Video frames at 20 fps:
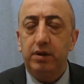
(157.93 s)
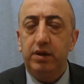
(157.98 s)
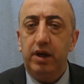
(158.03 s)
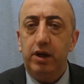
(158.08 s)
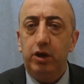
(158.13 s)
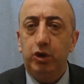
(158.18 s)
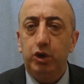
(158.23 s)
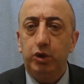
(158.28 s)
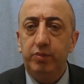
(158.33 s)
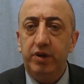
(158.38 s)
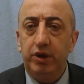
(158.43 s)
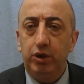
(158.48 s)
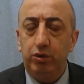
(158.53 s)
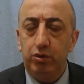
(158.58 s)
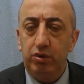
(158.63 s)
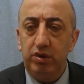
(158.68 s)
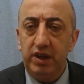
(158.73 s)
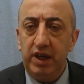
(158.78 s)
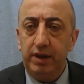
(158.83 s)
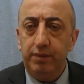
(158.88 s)
Terör şubeye
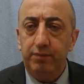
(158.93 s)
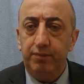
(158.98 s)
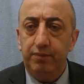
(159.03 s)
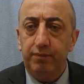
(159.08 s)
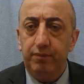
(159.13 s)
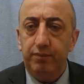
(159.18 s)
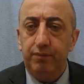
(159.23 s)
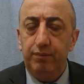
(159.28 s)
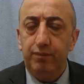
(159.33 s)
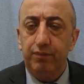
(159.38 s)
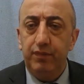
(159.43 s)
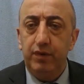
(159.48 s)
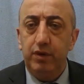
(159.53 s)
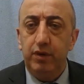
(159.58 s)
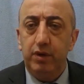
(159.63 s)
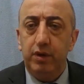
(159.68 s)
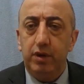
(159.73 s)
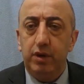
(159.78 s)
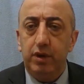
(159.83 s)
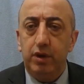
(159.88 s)
götürdüler.
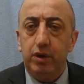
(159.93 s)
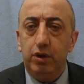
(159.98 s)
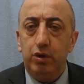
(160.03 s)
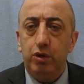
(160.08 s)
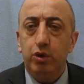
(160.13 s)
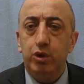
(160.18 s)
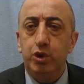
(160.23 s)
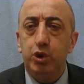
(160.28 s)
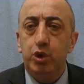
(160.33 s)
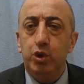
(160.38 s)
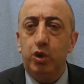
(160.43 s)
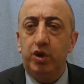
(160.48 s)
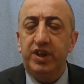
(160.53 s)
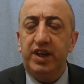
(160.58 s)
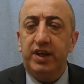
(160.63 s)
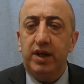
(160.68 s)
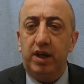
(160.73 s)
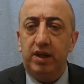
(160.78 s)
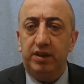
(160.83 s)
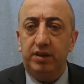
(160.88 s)
Üç gün
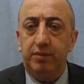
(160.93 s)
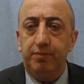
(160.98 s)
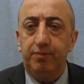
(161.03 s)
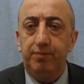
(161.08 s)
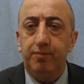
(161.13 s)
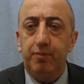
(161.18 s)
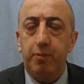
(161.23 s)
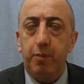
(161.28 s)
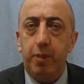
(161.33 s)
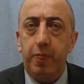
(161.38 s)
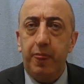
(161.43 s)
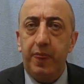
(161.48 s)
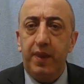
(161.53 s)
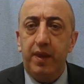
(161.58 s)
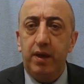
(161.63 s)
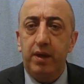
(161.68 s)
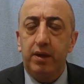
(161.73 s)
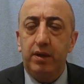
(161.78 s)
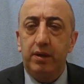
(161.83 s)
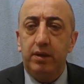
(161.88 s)
orada kaldı.
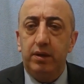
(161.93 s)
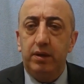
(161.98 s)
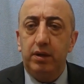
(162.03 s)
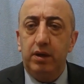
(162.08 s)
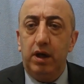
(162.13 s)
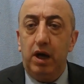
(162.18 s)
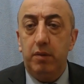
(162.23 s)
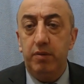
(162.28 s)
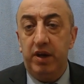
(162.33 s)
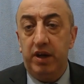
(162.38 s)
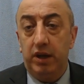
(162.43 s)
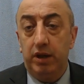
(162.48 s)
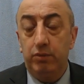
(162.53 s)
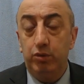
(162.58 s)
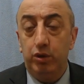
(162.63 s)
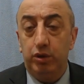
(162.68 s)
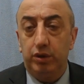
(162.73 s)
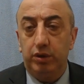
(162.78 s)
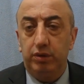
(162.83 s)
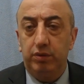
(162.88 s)
Haber
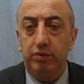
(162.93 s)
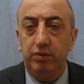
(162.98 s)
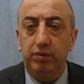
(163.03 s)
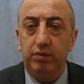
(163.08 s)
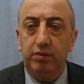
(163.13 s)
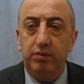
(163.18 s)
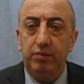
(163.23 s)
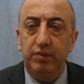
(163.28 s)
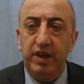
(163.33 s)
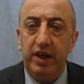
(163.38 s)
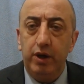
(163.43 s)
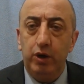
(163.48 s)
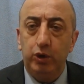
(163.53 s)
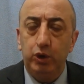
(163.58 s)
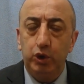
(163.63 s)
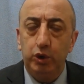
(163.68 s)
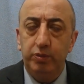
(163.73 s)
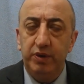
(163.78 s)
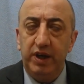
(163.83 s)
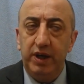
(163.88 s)
alamıyoruz. Terör
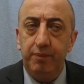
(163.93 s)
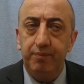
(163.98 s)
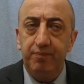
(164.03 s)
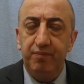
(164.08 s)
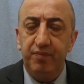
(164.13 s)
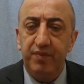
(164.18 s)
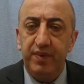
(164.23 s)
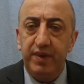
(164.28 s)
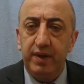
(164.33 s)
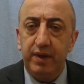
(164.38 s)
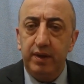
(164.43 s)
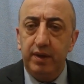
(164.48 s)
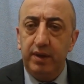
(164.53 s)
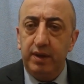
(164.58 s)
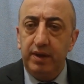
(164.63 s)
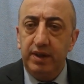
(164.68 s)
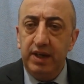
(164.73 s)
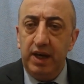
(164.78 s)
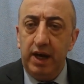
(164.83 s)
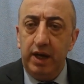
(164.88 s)
şube
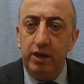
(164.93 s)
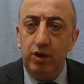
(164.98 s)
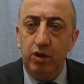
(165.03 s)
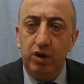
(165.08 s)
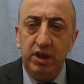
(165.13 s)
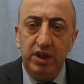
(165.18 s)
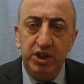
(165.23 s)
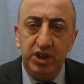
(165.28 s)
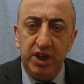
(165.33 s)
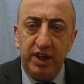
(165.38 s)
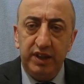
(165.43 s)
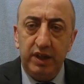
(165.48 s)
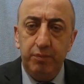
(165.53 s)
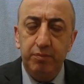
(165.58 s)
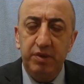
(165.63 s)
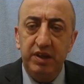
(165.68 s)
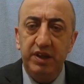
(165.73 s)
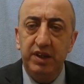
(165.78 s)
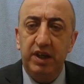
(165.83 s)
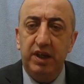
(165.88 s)
yani öyle
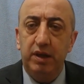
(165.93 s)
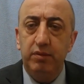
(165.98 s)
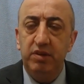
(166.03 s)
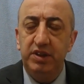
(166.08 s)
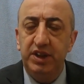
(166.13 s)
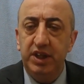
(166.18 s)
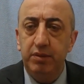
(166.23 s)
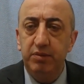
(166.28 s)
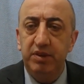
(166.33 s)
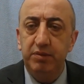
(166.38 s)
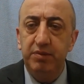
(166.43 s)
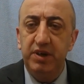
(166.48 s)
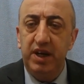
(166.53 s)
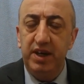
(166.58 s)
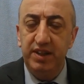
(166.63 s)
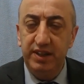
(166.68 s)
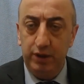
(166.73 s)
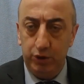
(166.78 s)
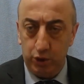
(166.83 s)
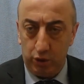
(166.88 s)
içeriden bilgi alabileceğimiz bir
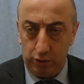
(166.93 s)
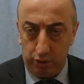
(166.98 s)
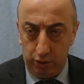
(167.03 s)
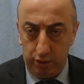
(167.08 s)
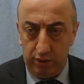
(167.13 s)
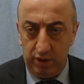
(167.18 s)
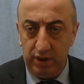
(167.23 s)
yer değil. Çok